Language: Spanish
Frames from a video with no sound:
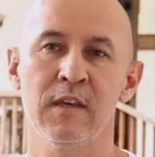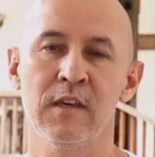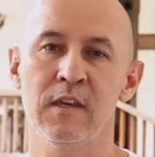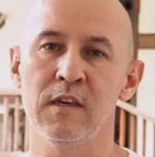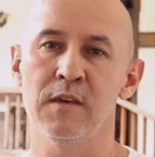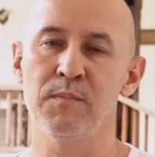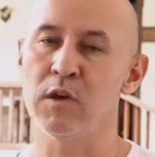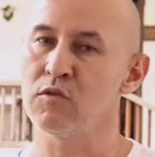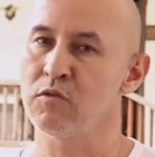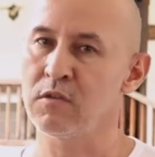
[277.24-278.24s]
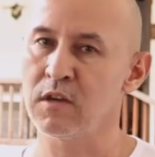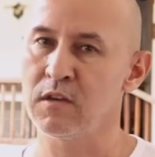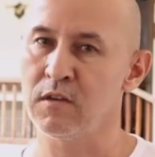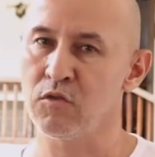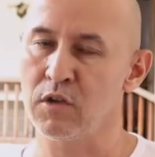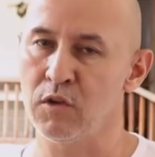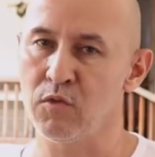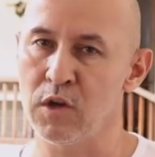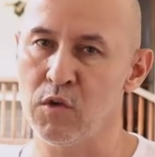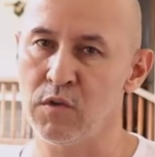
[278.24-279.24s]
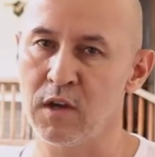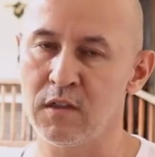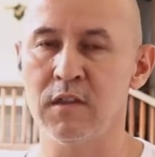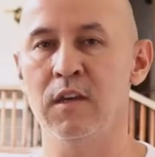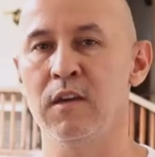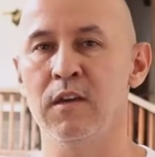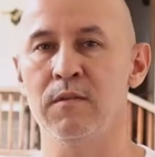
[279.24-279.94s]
y pienso que nos salió una obra de